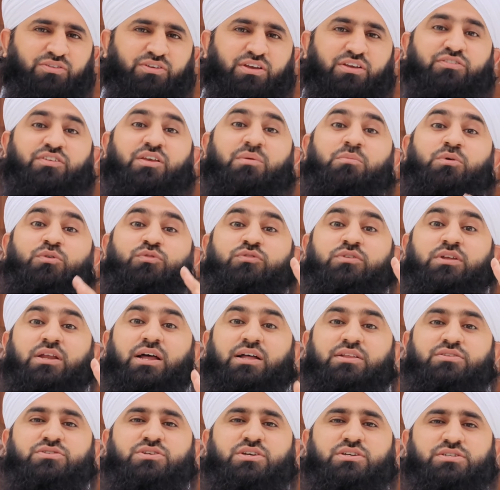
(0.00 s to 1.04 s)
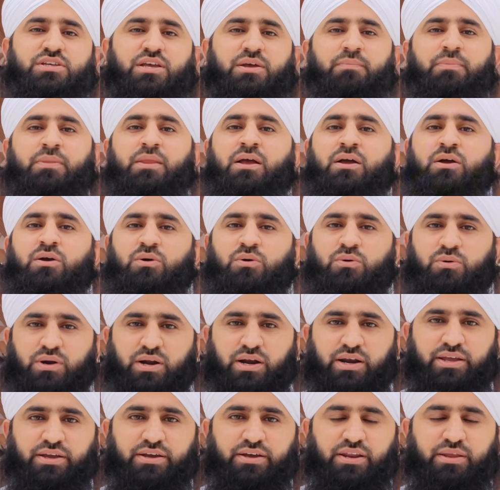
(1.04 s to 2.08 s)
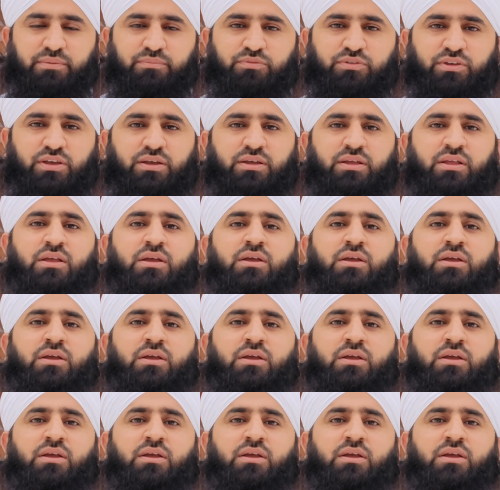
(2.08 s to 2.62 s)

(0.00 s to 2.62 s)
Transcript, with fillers: जैसी मुस्तनाद चीज़ें पुराने करीम से